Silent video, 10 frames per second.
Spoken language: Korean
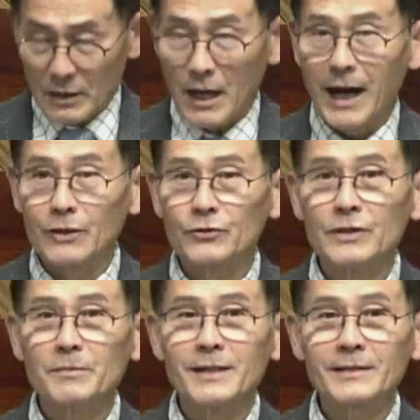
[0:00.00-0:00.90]
아
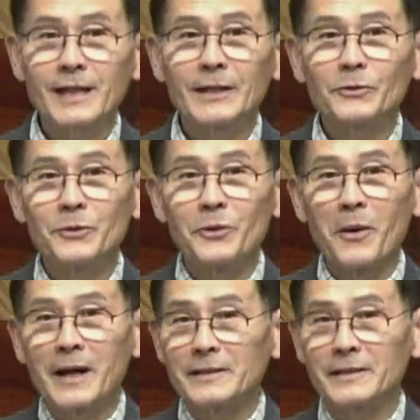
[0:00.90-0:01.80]
주님이 사도
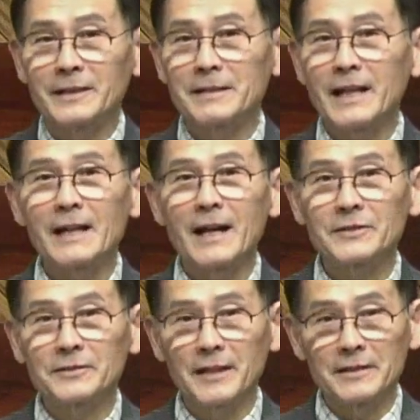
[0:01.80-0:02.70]
요한을 그렇게
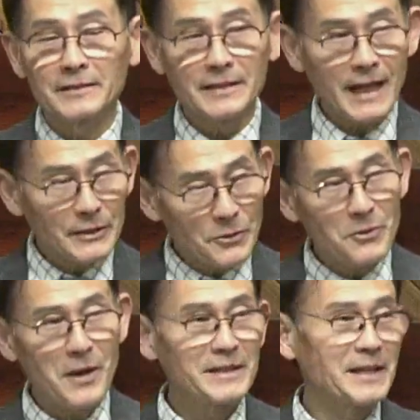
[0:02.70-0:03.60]
사랑하셨다는데 사도
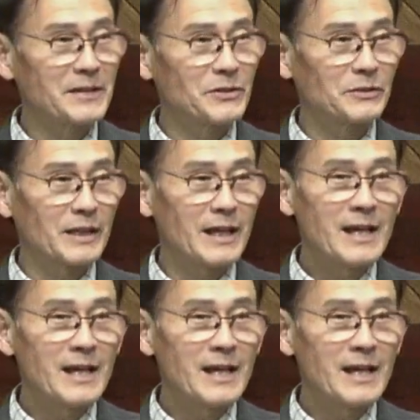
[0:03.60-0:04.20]
요한이겠지 어떻게